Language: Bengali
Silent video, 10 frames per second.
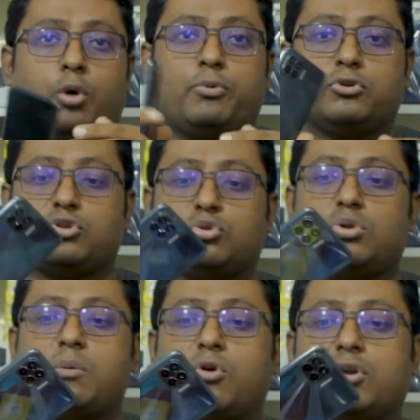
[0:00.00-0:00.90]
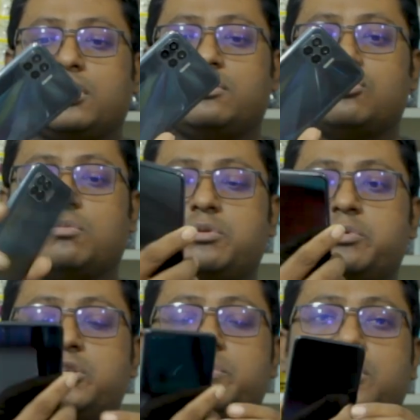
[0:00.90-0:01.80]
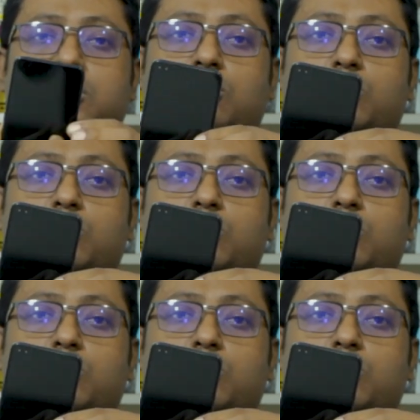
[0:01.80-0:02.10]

অপরিহত যতগুলো মডেল আছে সবচেয়ে বেশি বিক্রিত